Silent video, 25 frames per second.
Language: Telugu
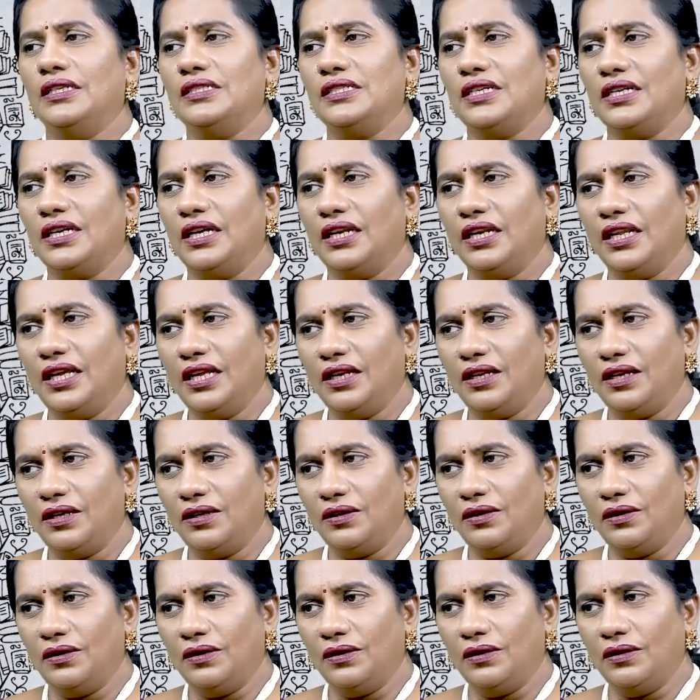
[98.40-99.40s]
నిజంగా నేను
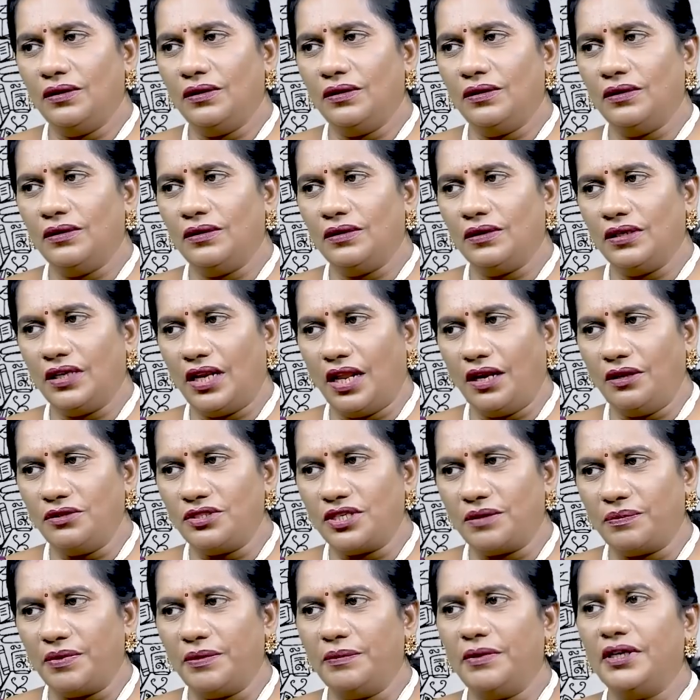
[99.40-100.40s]
నన్ను
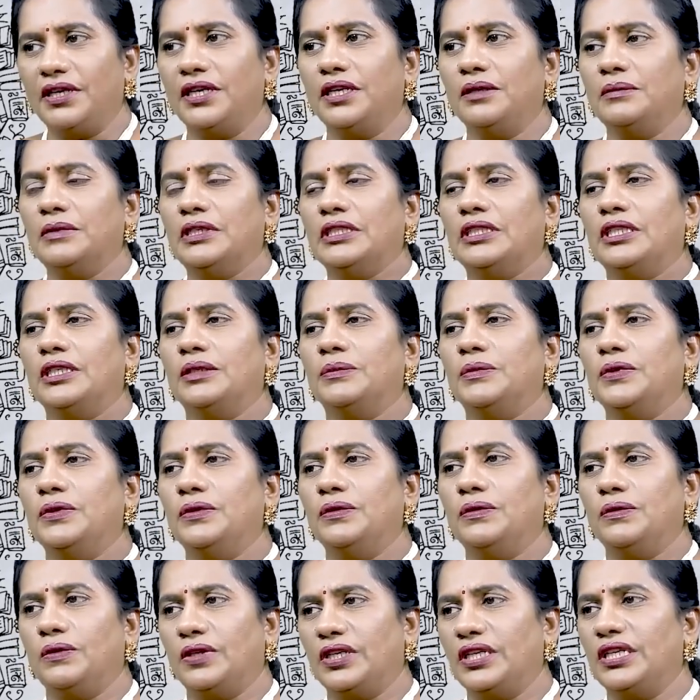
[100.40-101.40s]
చెప్పమంటే మాత్రము
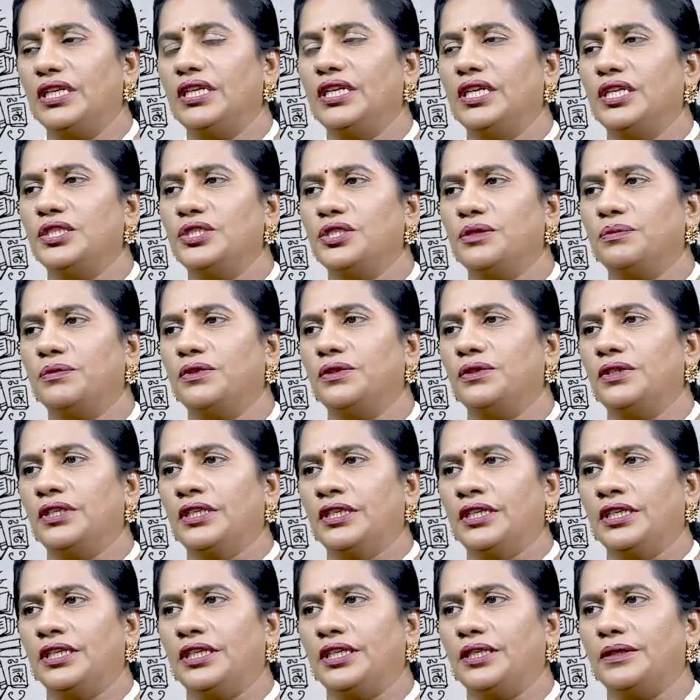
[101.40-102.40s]
ఒకటే నేను
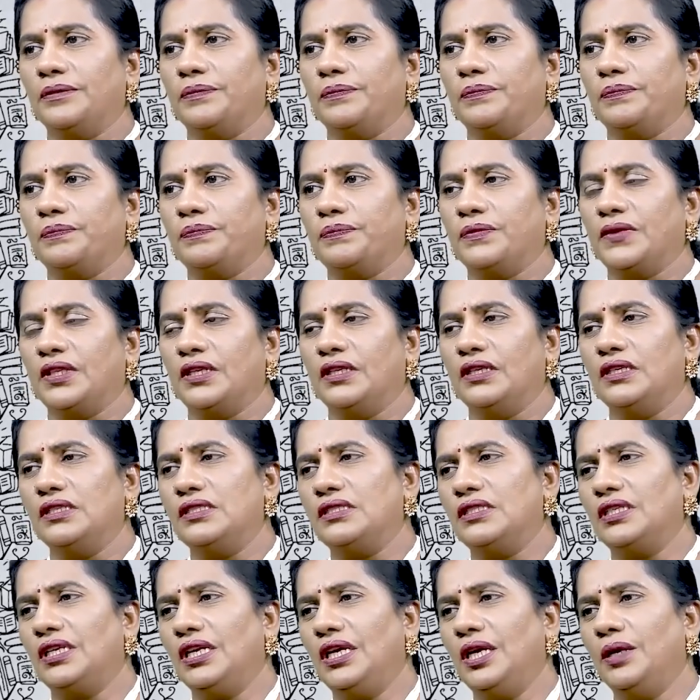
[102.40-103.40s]
చెప్తున్నానండి
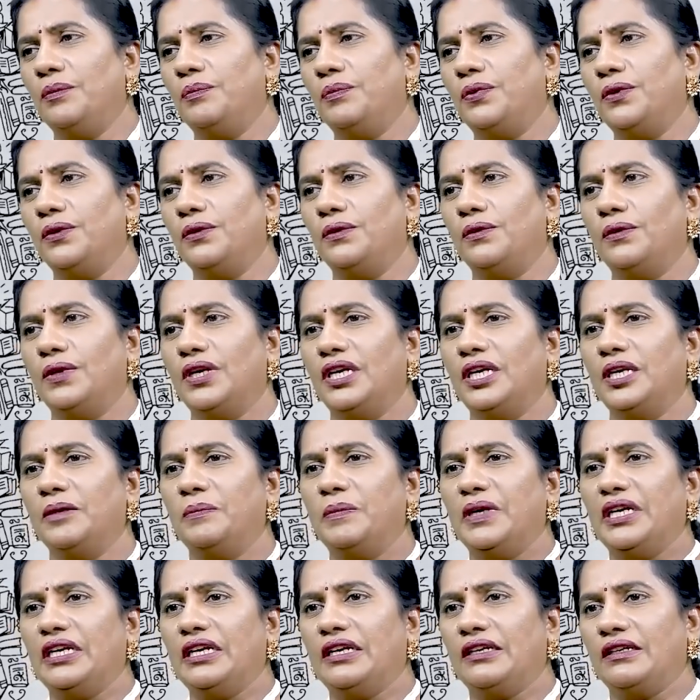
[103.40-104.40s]
స్త్రీ ఎప్పుడు కూడా
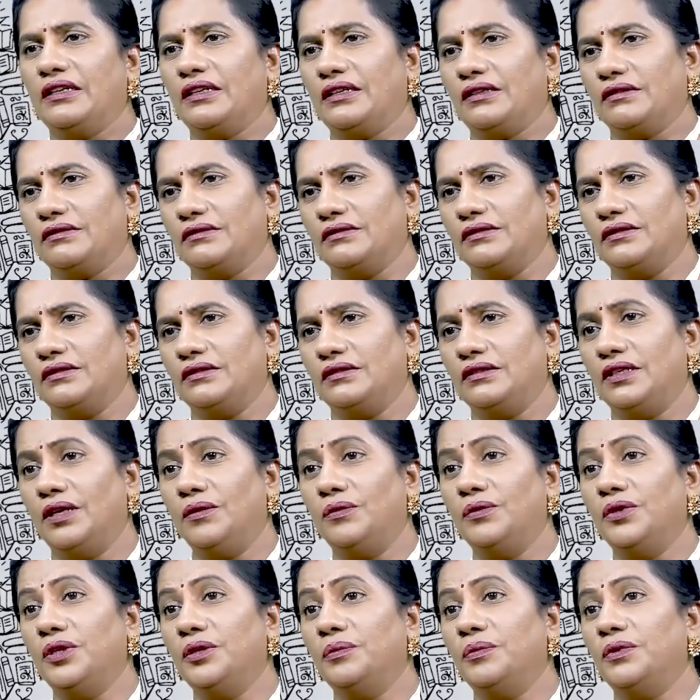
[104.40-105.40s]

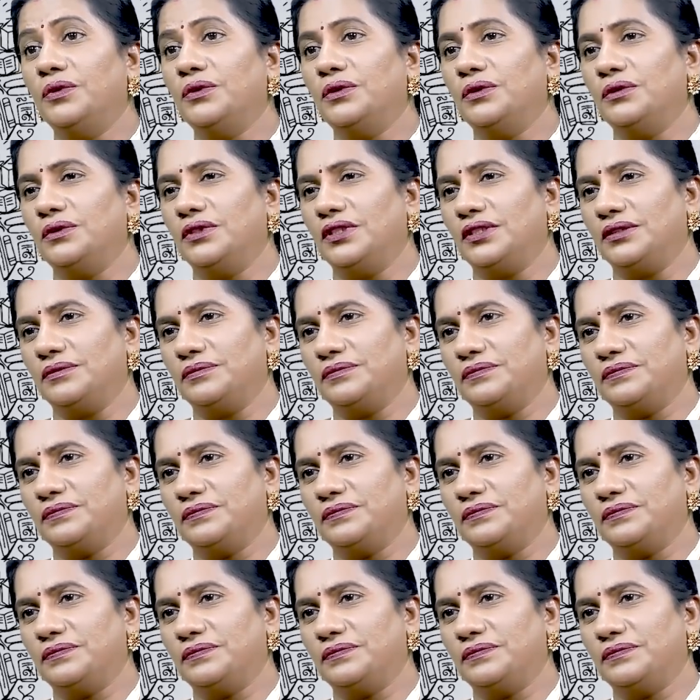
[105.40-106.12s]
డిపెండెంట్గా ఉండిపోతుంది